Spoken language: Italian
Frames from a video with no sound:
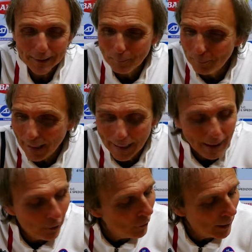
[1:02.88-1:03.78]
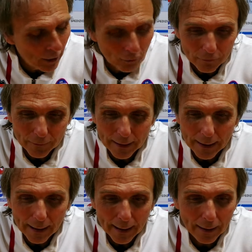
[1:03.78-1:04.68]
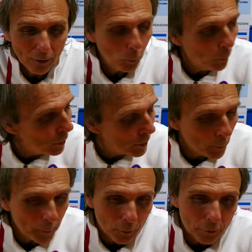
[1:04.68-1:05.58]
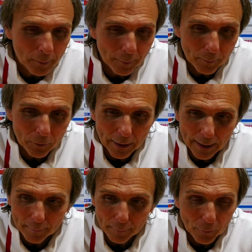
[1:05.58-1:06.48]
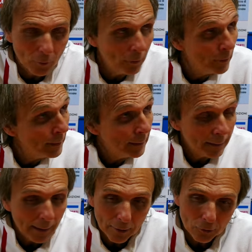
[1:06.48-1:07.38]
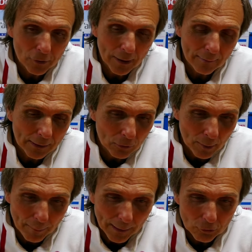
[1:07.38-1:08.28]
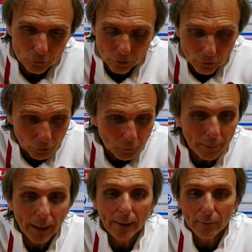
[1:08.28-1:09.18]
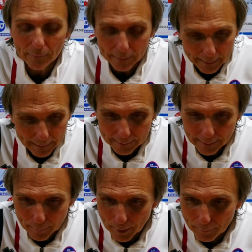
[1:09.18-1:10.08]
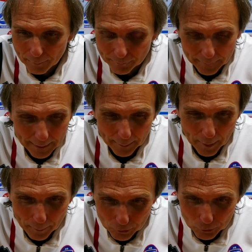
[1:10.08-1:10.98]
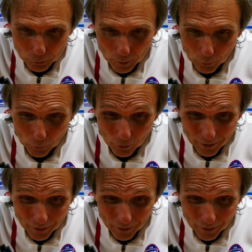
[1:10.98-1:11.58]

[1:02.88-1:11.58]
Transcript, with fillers: palle gol a non finire, ultimo minuto del primo tempo, hanno scavato una palla sul secondo palo e abbiamo, abbiamo preso il 2-1. a